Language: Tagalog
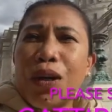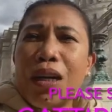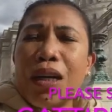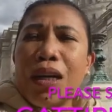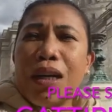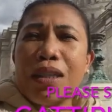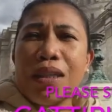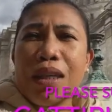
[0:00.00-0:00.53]

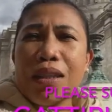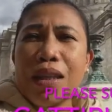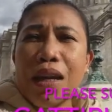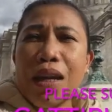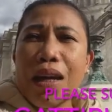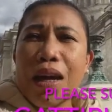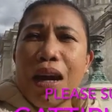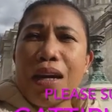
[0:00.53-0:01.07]
uh,
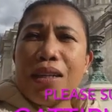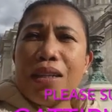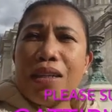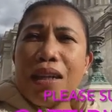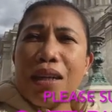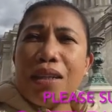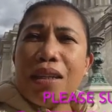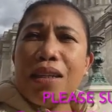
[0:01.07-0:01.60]
tatalakayin
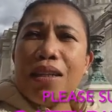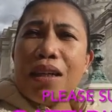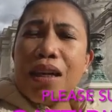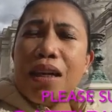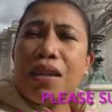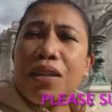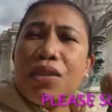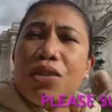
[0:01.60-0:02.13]
natin
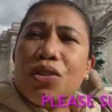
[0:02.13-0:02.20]
yan,